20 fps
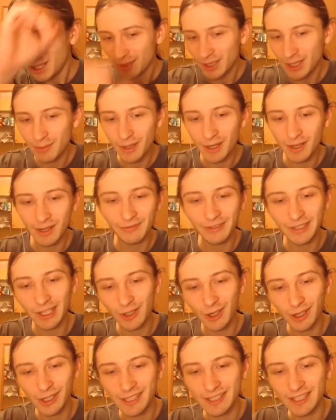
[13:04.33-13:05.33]
Przybywam w
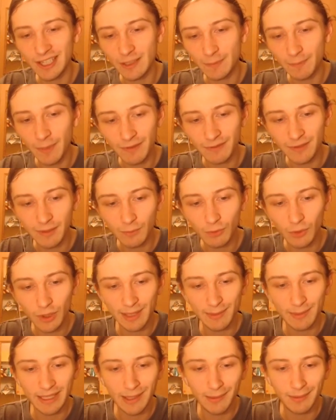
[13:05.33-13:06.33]
te okolice z pewnym
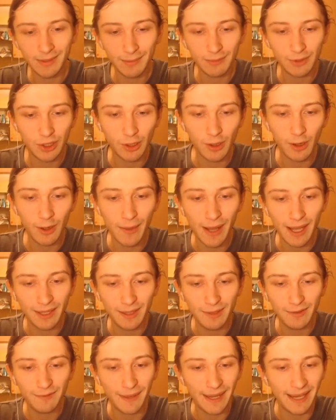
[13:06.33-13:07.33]
młodym adeptem szkoły
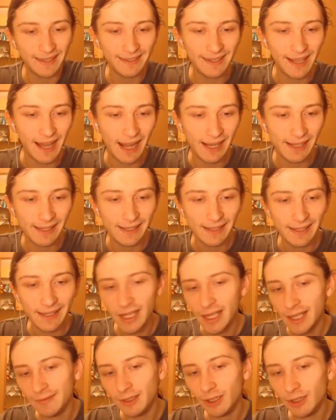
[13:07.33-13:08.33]
magii w Pelengali.
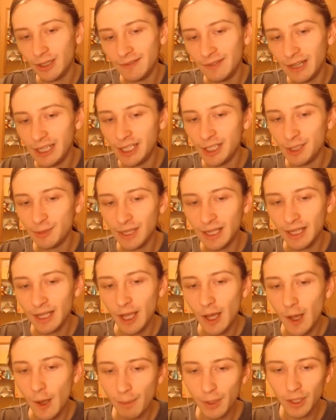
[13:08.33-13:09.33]
Wykonywaliśmy
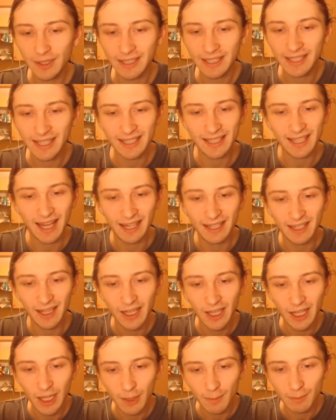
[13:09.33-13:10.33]
proste
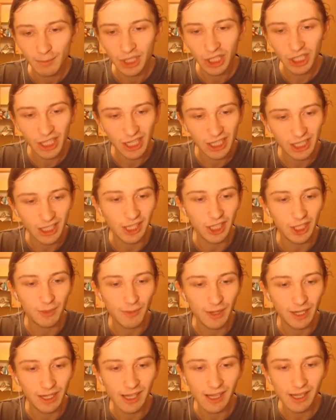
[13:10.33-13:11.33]
zadanie.
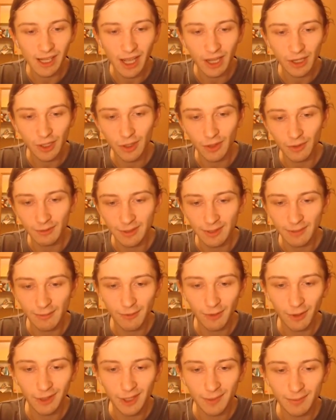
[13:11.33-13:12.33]
Przynieśliśmy kilka ksiąg
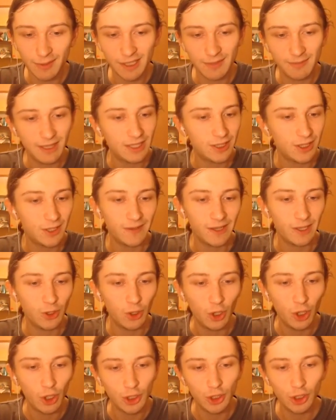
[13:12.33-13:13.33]
zamówionych przez
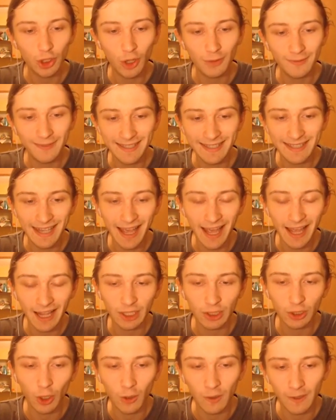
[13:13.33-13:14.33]
miejscowego rządcę
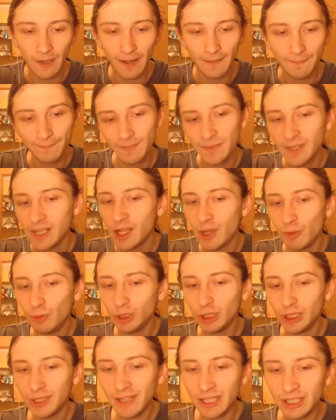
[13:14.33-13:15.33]
Hektora.
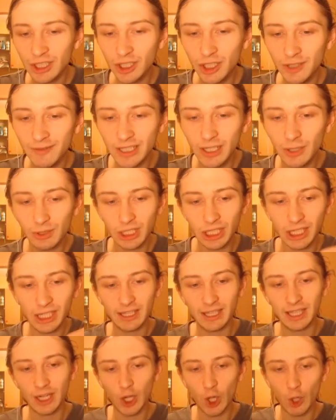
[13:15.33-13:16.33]
Mój towarzysz dowiedział się
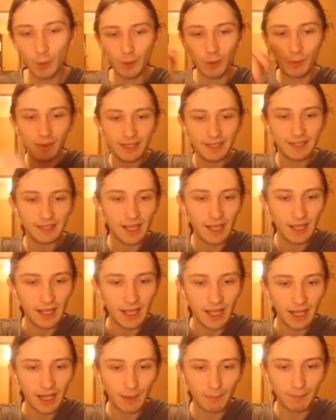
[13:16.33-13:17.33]
jednak o pobliskiej
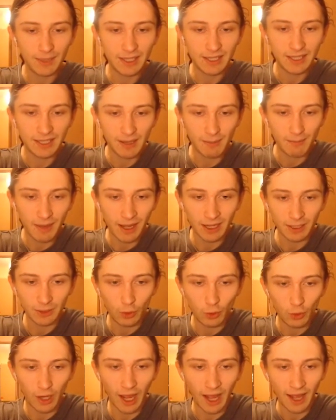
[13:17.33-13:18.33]
kapliczce
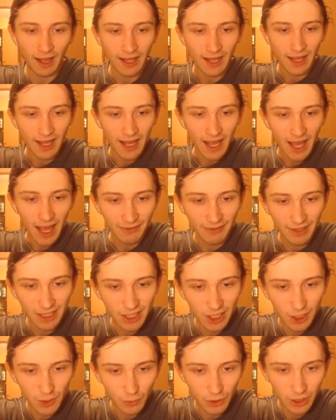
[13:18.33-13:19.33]
Marduka, a
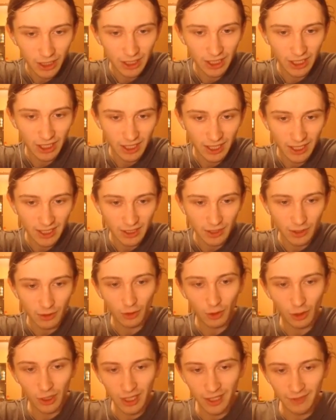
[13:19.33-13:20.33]
wiedzieć musicie, że jest
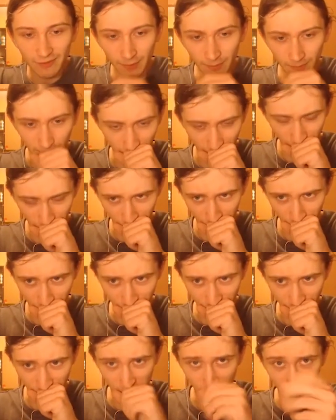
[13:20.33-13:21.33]
on gorliwy.
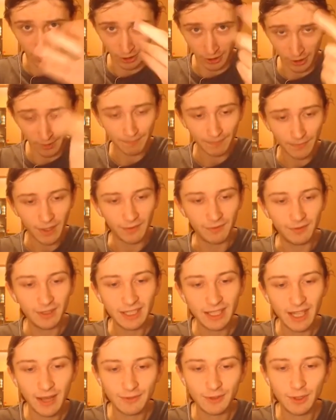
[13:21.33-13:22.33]
Przepraszam?
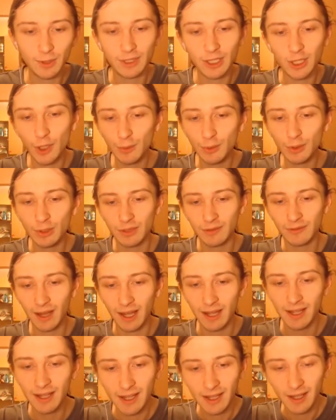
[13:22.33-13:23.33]
Wyznawcą tego
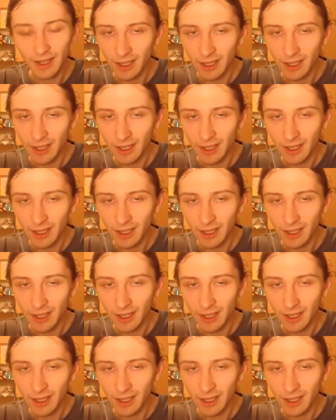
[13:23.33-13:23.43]
bóstwa.